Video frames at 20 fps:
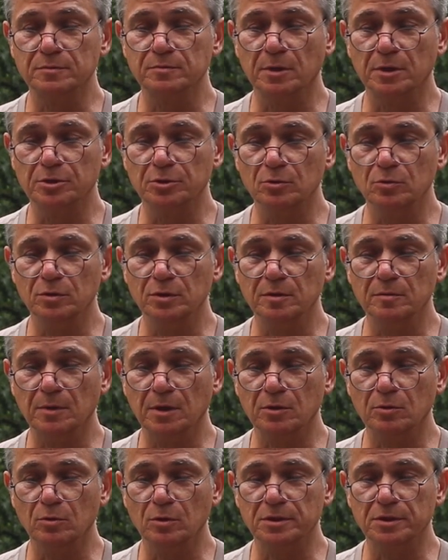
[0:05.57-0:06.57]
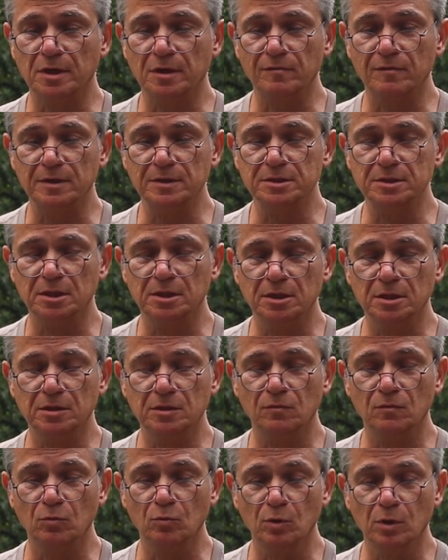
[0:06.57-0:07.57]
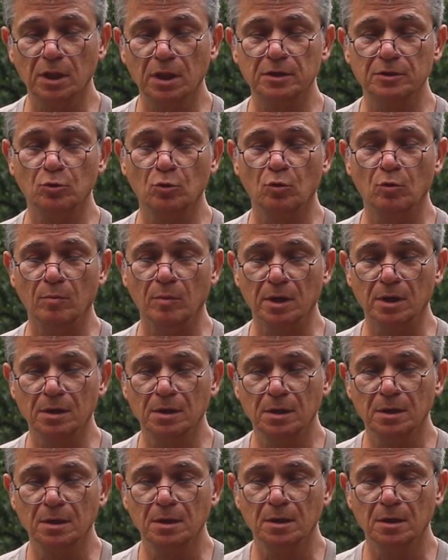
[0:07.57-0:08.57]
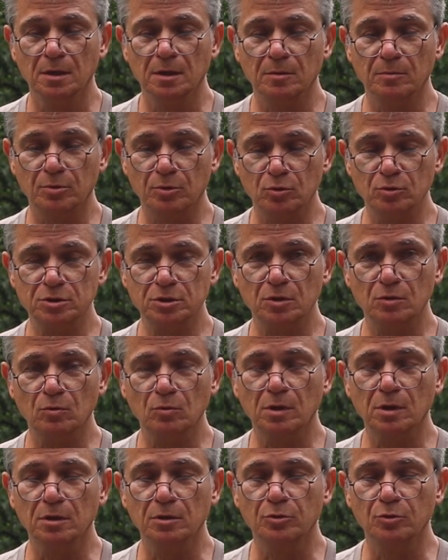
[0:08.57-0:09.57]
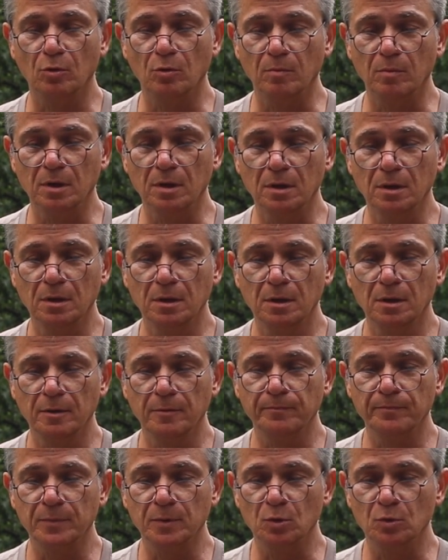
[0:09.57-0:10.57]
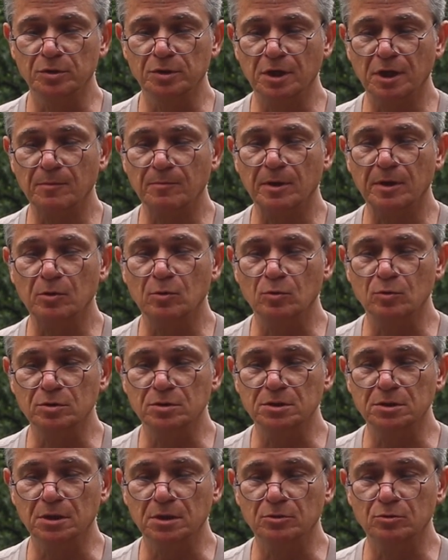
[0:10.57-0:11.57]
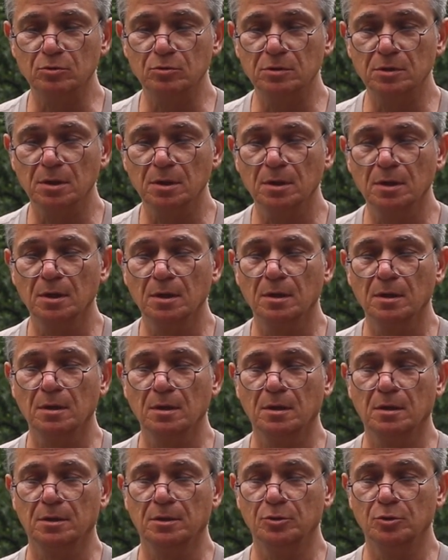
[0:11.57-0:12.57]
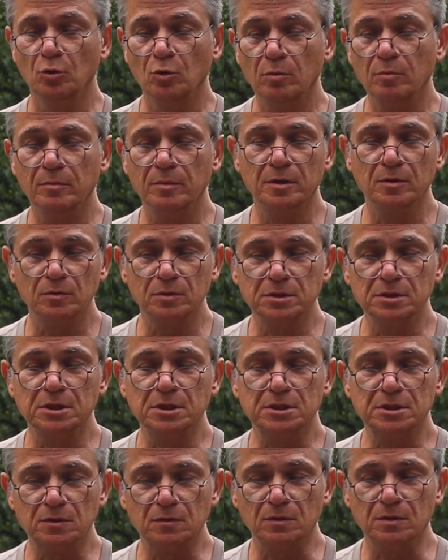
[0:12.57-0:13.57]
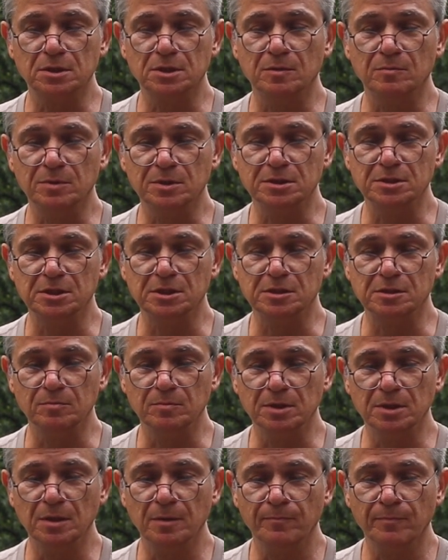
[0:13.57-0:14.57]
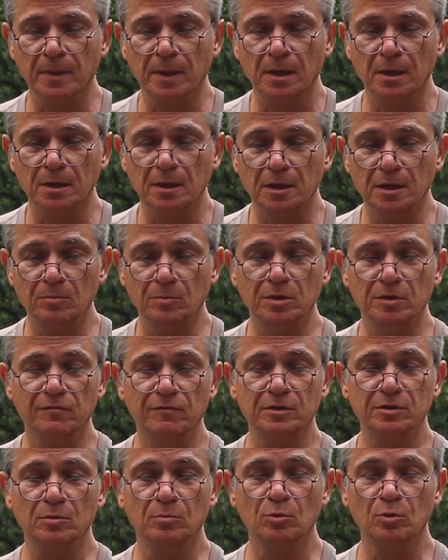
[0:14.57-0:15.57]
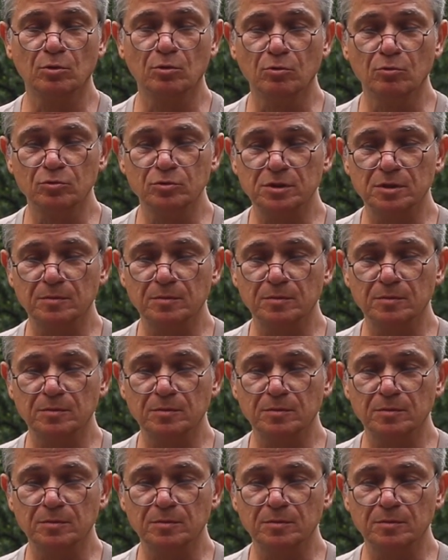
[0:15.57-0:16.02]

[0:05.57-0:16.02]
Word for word: Смотрю и не могу оторваться от этого угла дома. Просто угол дома. Но он так похож на тот дом моего детства, где мы с детьми именно в этом углу